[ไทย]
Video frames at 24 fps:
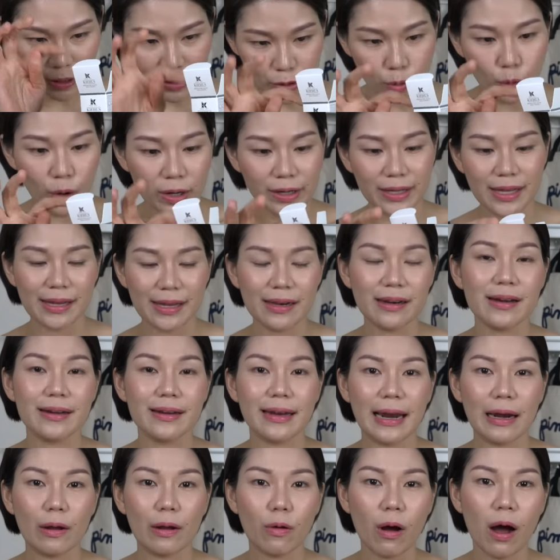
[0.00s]
กว่าตัวนี้เลย
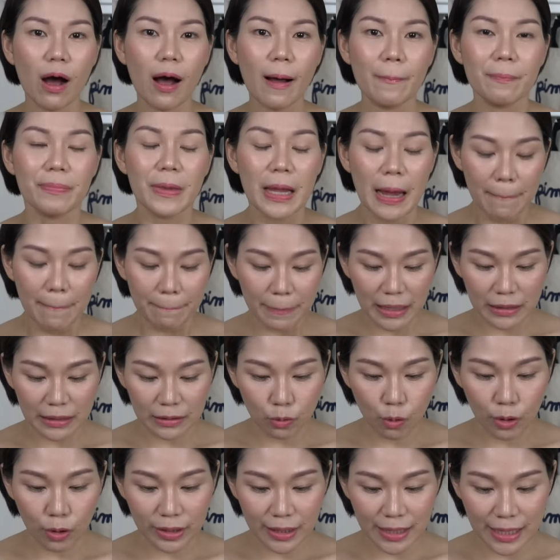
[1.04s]
นะแล้วก็เป็น
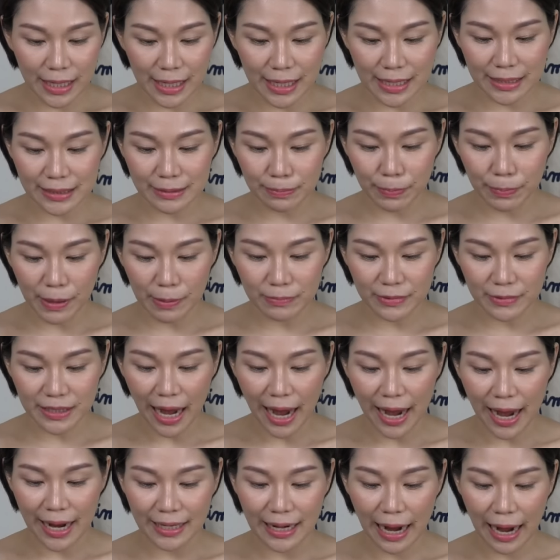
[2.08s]
ตัวที่พิมพ์
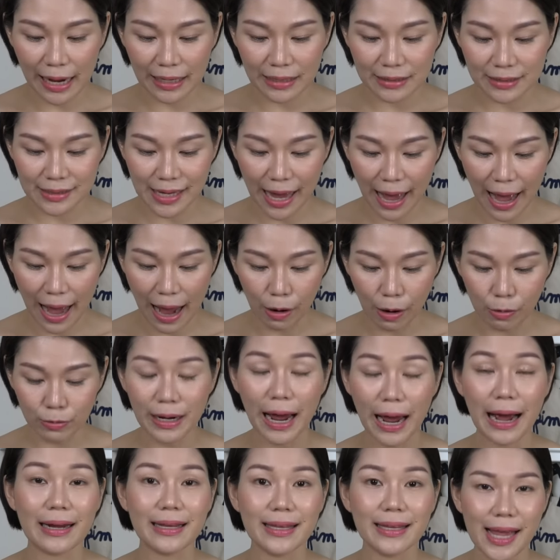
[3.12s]
ใช้ทั้งเช้า
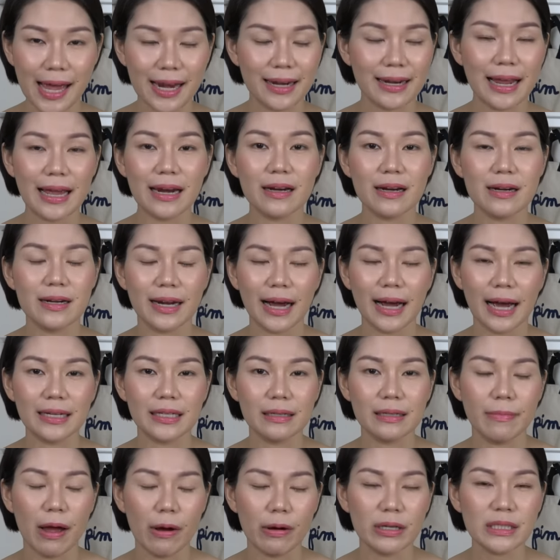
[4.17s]
ทั้งเย็นได้เลยนะคะ
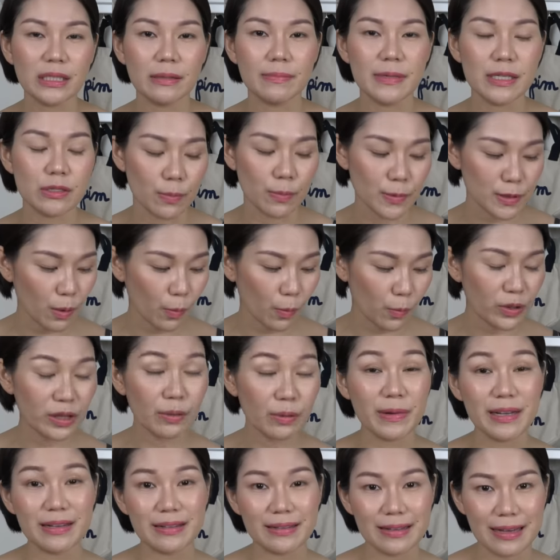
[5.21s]
ถึงแม้ว่าจะมีส่วนผสมวิ
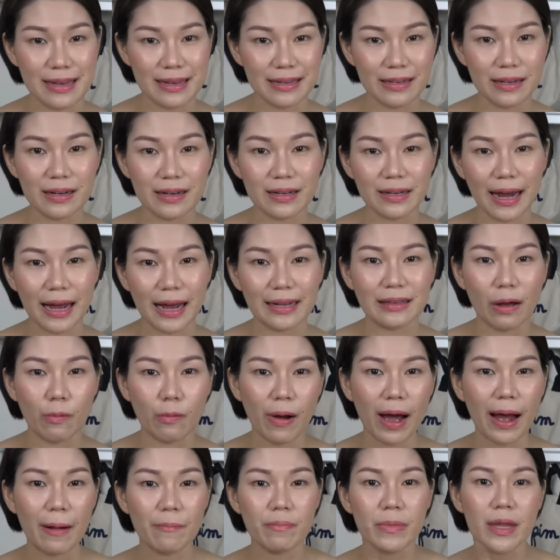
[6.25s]
ตามินซีเยอะนะคะแต่
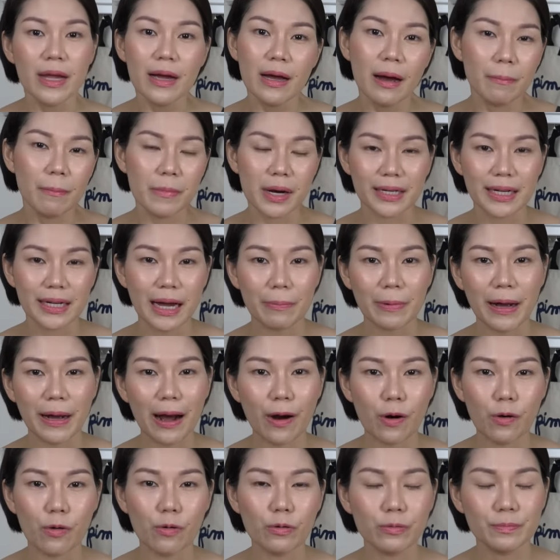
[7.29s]
ว่าเหมือนกับ
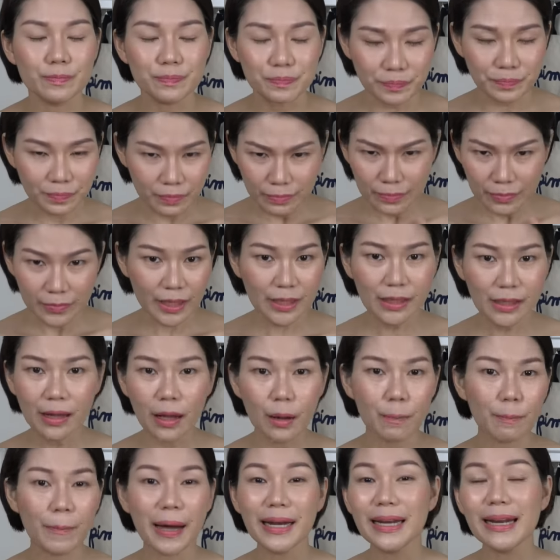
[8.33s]
เขา
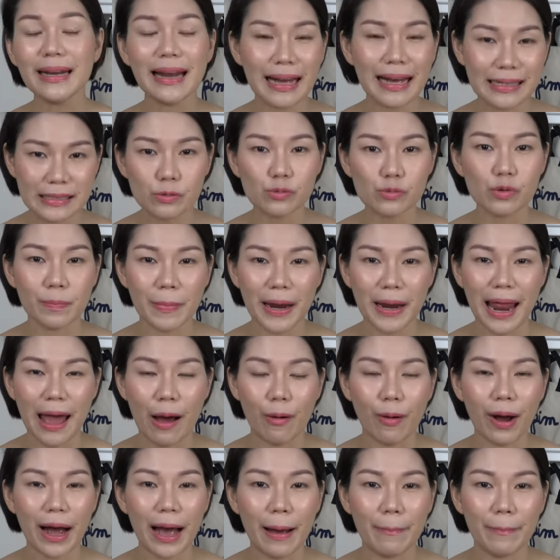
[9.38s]
พัฒนาสูตรไปแล้
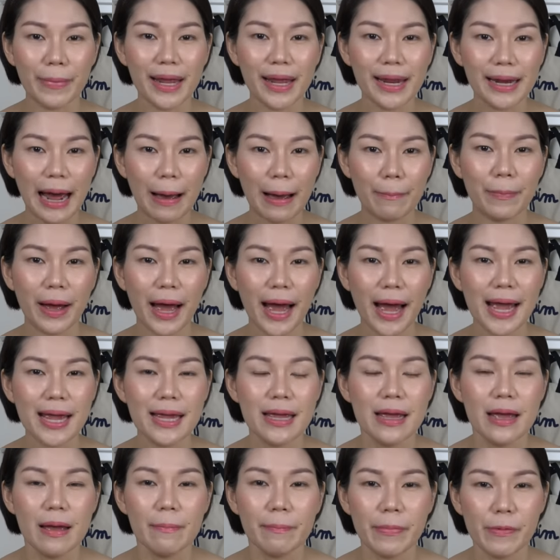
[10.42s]
วค่ะไม่ได้ทำให้
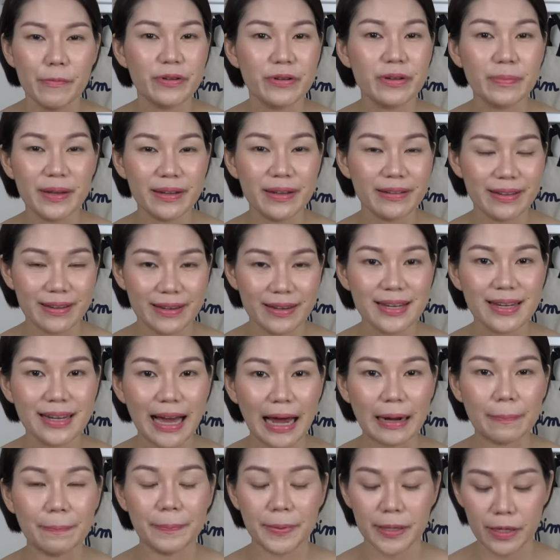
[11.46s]
เป็นวิตามินซีที่
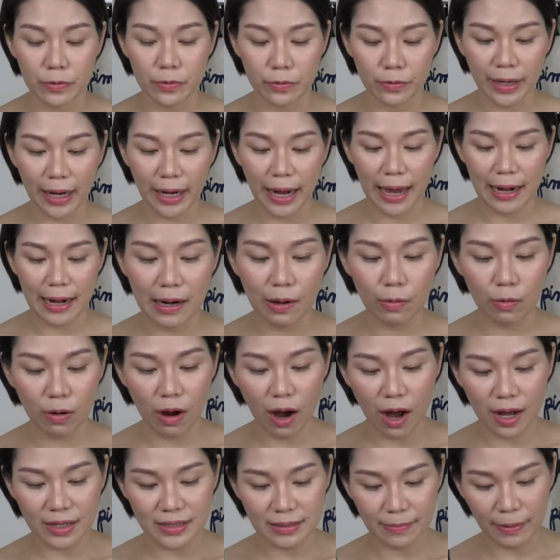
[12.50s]
กัดผิวนะแล้ว
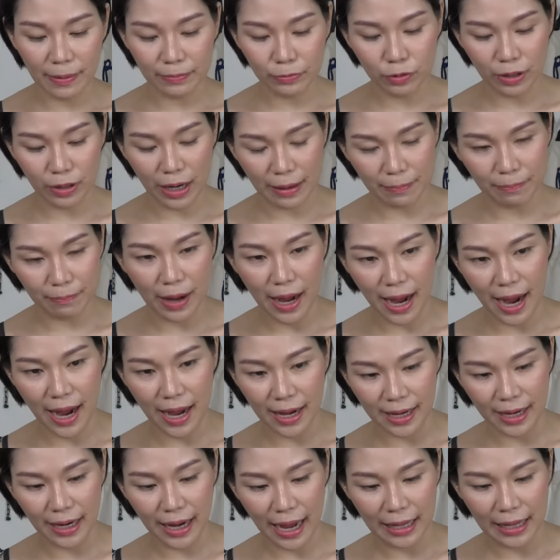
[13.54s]
ก็สำหรับตัวถัดมา
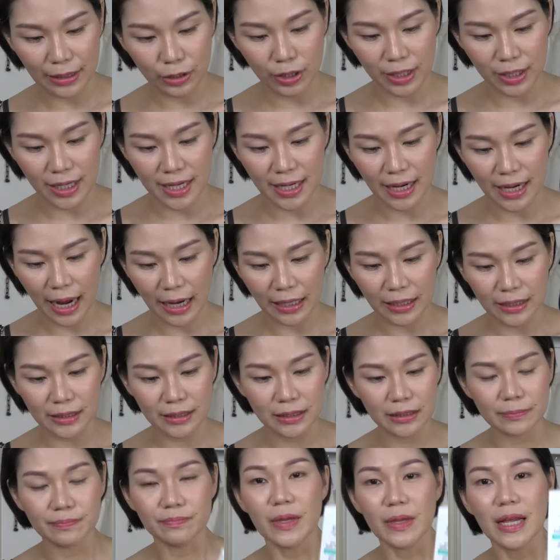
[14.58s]
นะคะตัวนี้นะคะคื
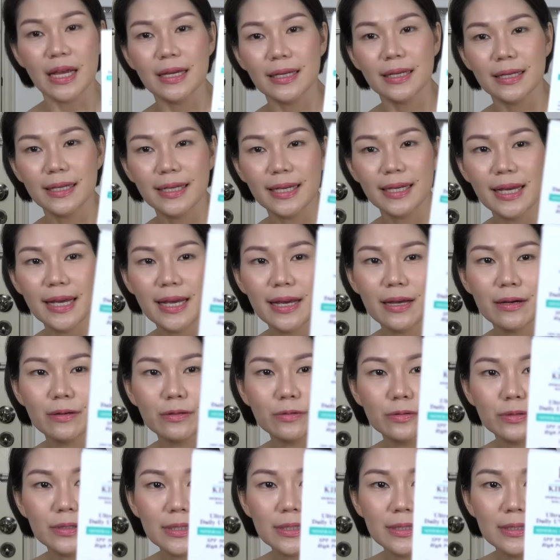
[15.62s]
อ
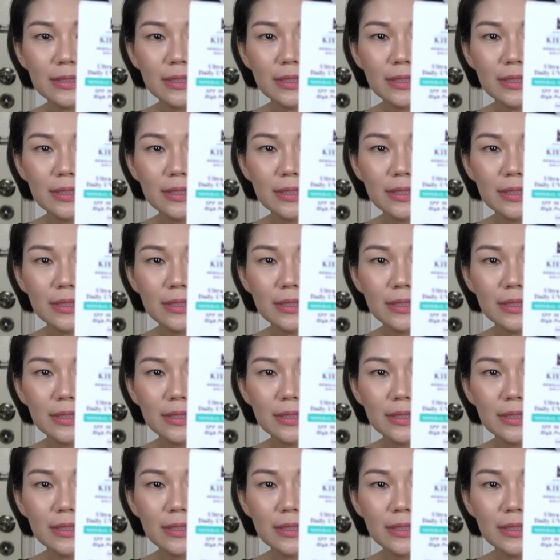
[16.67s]
Kiehl's